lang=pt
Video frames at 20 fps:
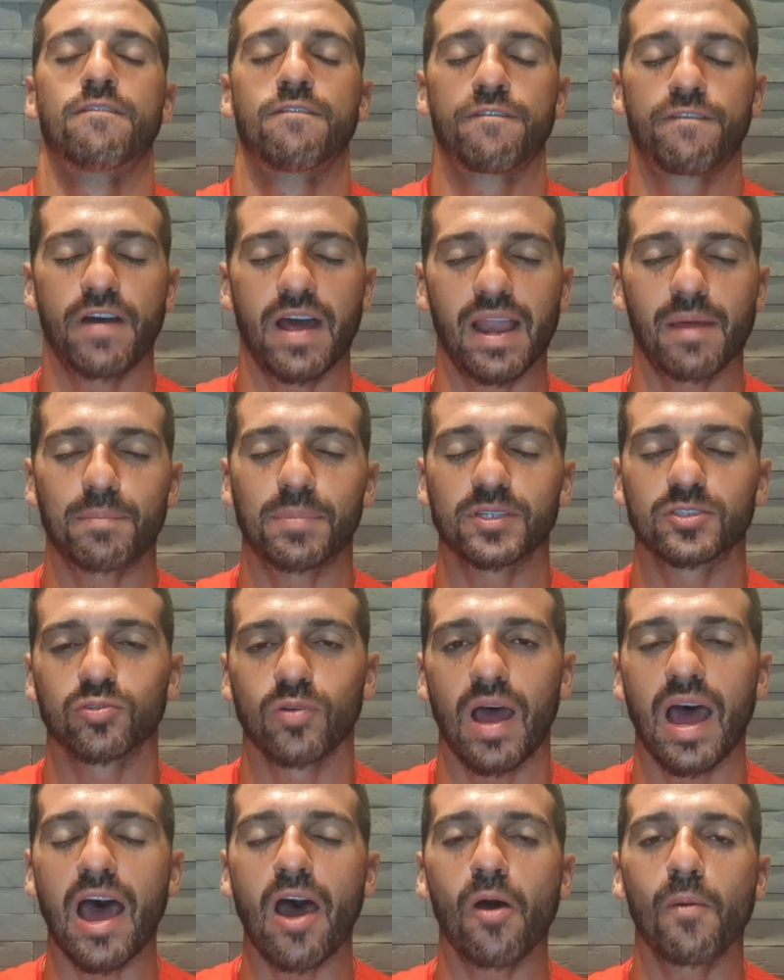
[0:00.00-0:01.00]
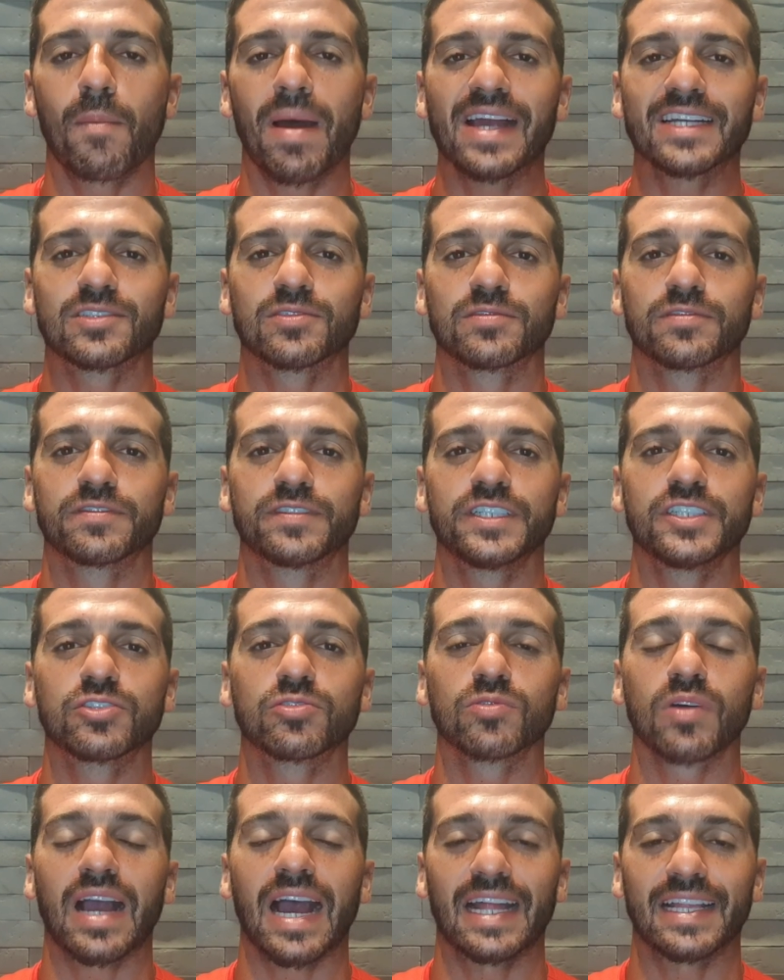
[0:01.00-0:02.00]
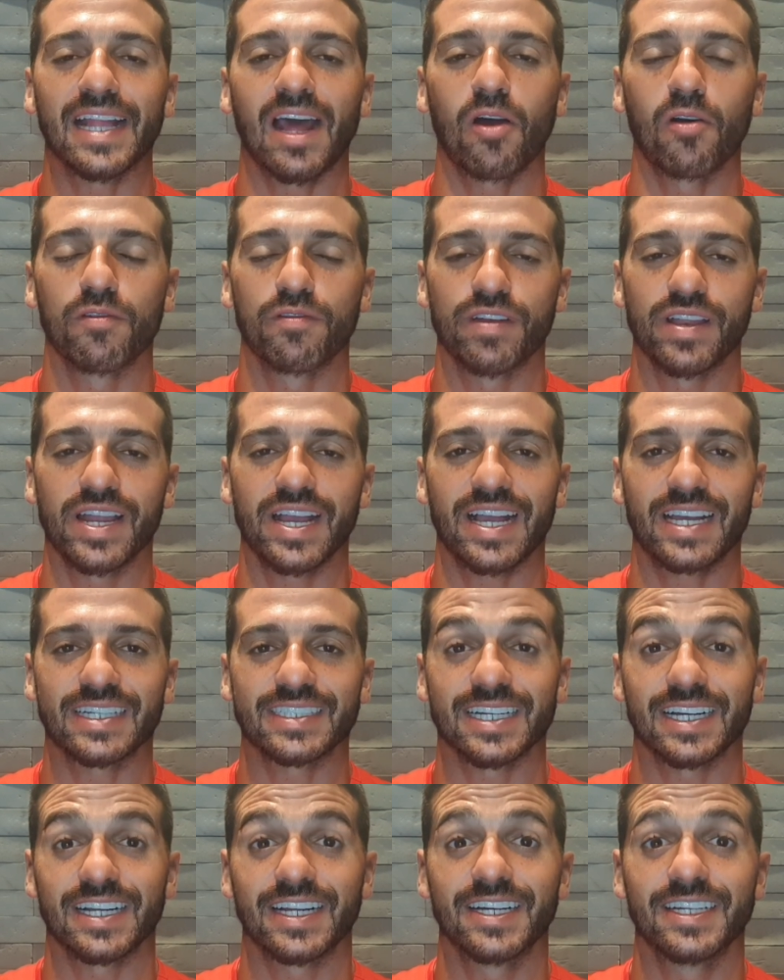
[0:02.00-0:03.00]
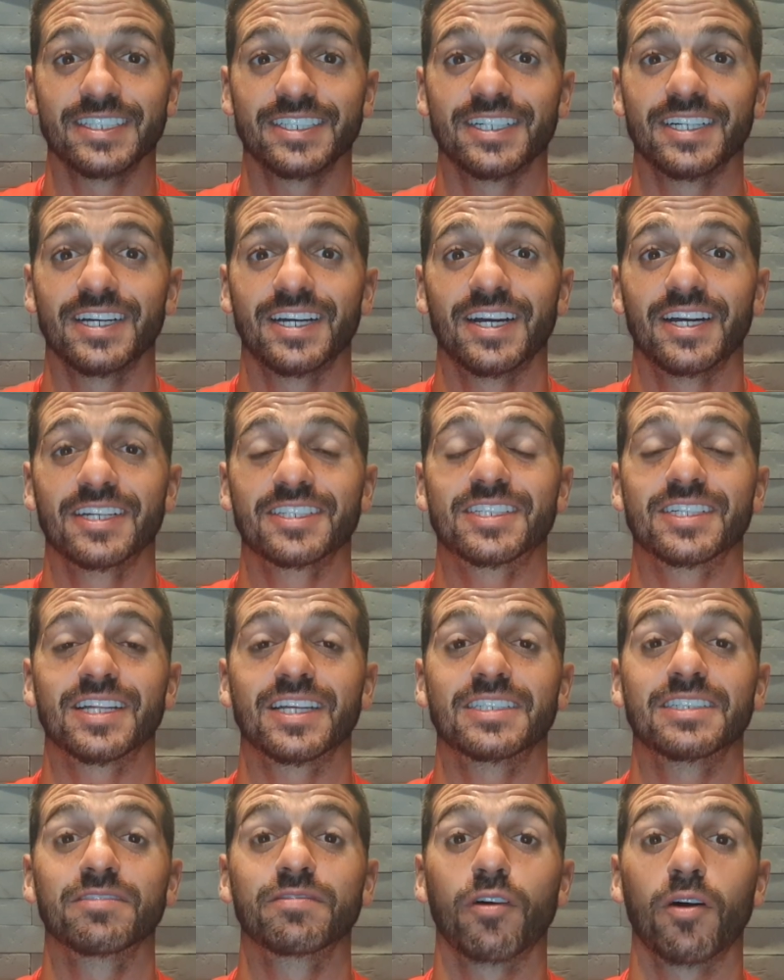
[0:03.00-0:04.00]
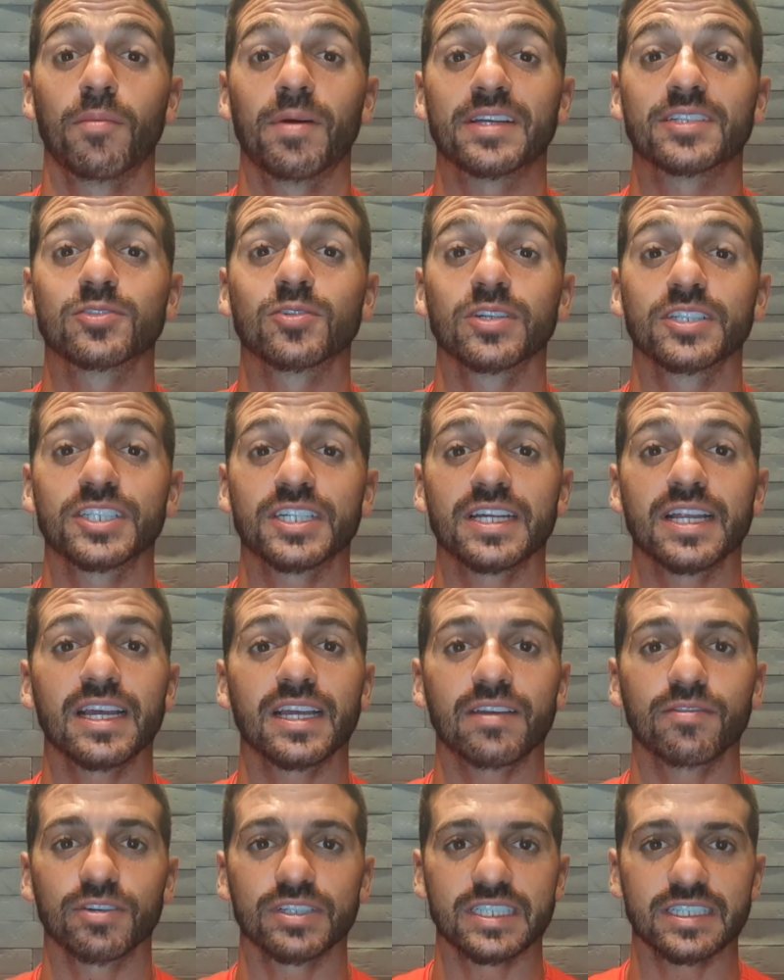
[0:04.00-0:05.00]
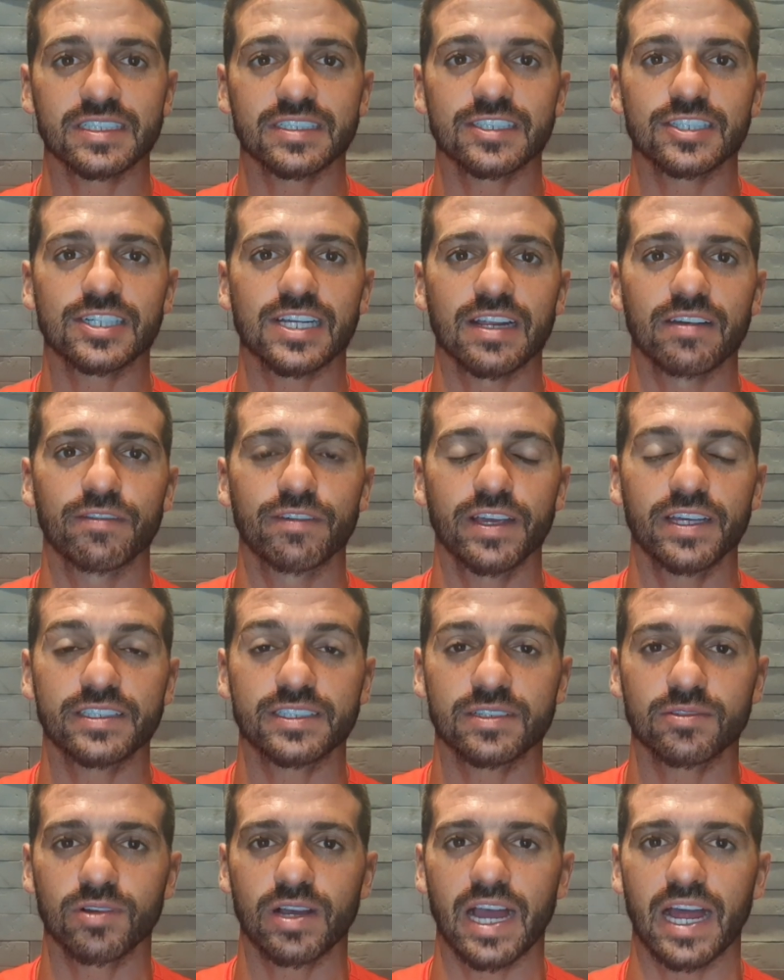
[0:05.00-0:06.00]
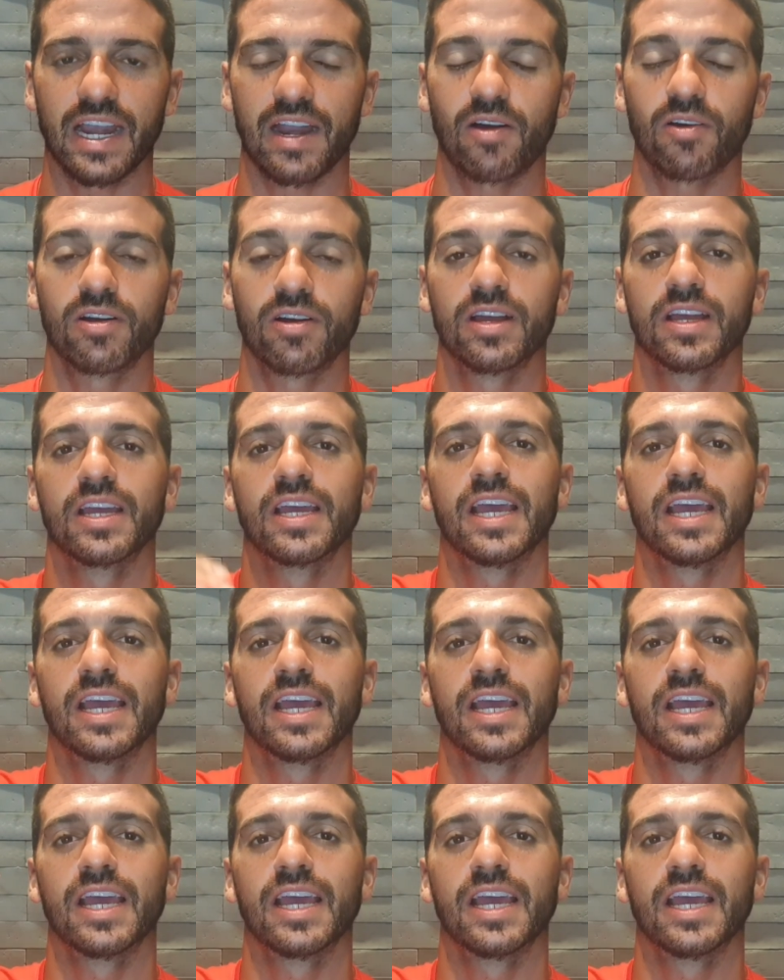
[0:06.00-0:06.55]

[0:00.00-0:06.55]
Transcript: Fala pessoal, mais um vídeo no canal Vene Casagrande. Antes das informações, queria que você se inscrevesse no canal.